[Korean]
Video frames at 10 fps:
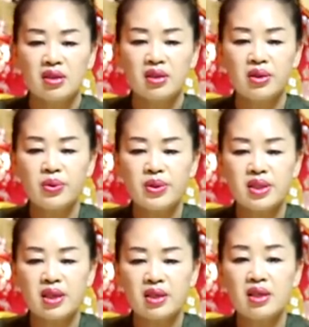그리고
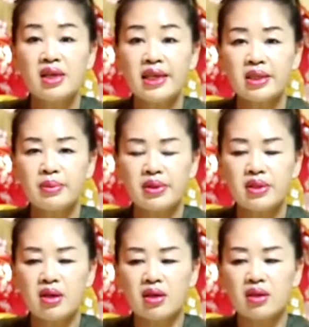이제 일을
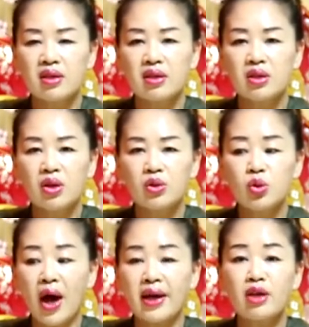하시면서
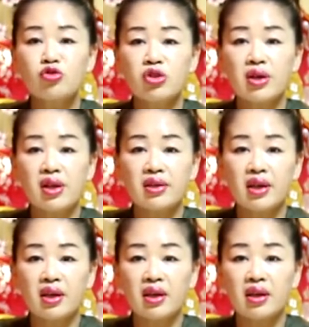또 알아두셔야
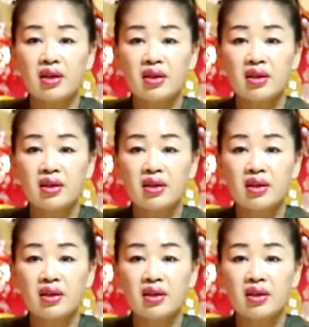될게